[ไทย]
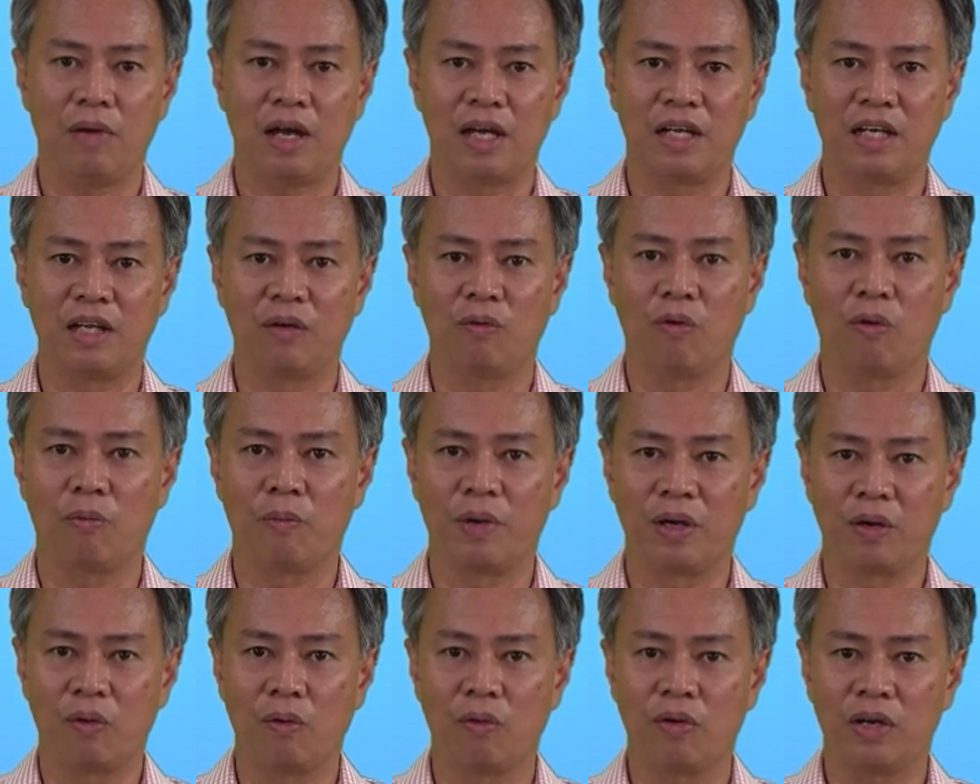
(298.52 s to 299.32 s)
ภายในวง
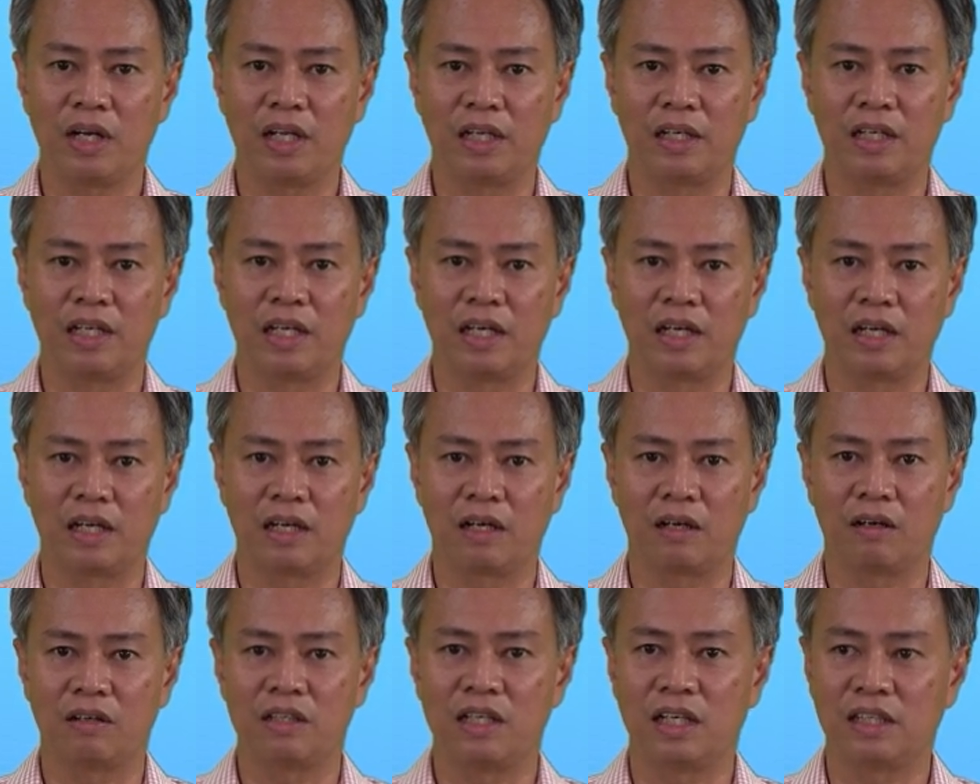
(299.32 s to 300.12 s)
ไมโครกริดเนี่ย
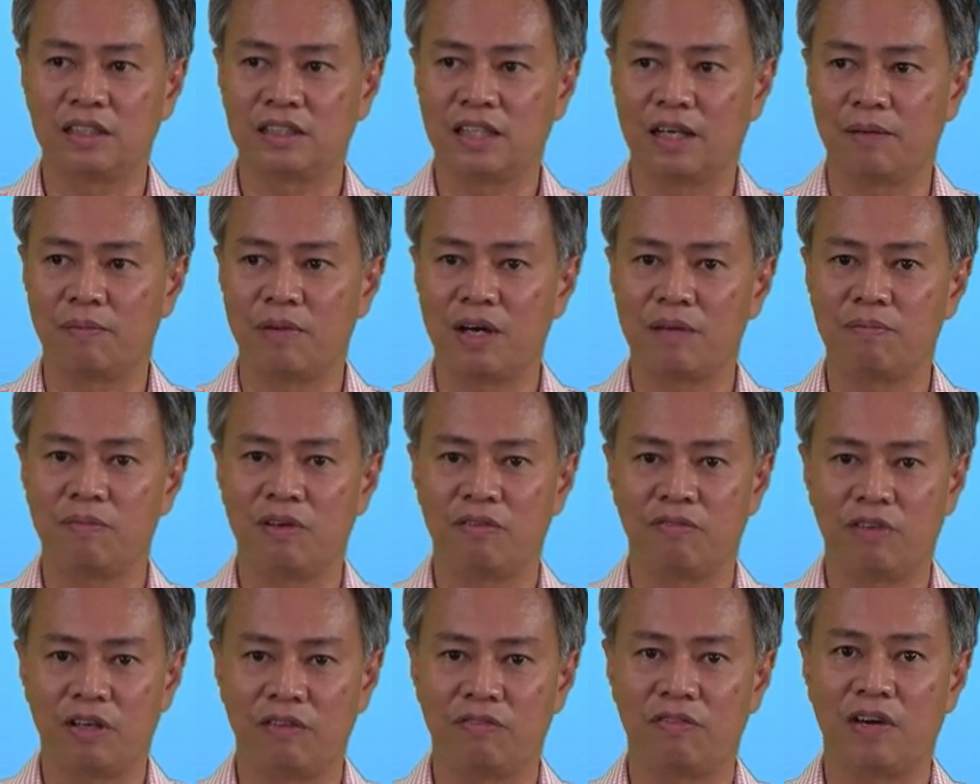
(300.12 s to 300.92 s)
ก็ยังสามารถ
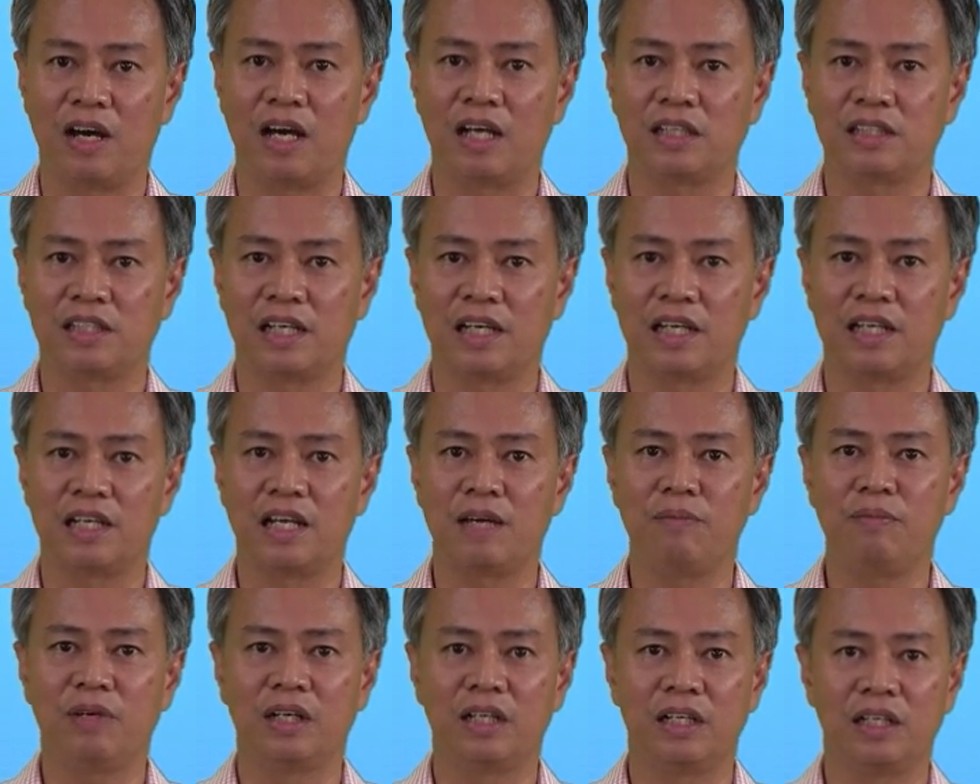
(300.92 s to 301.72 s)
มีไฟฟ้าใช้
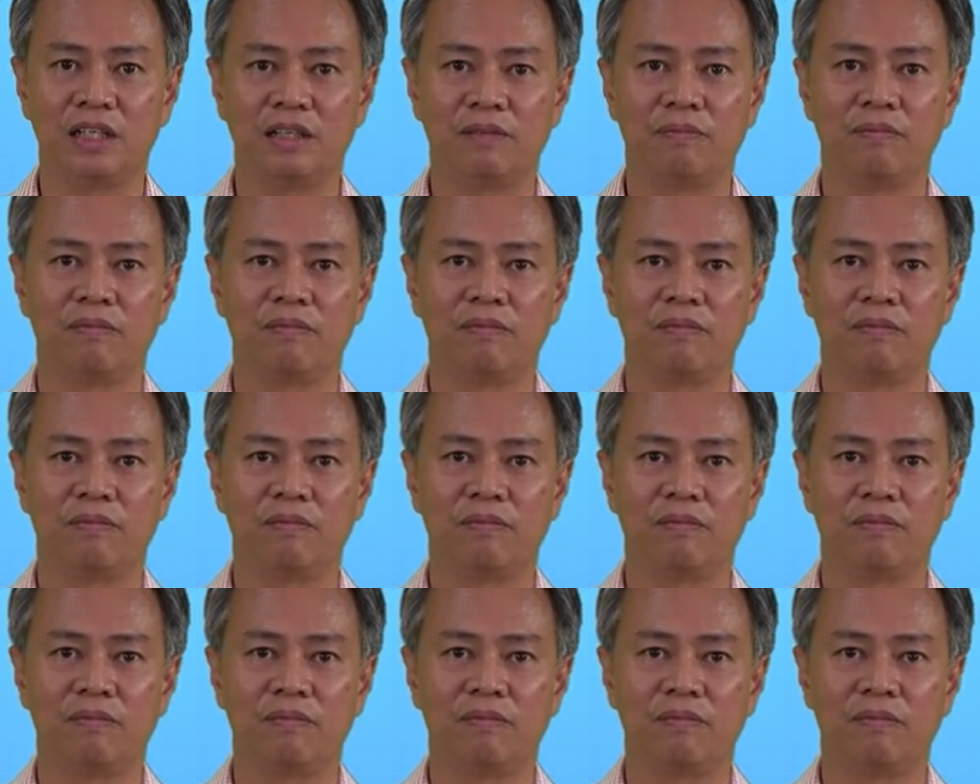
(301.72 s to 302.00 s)
ได้เหมือนเดิ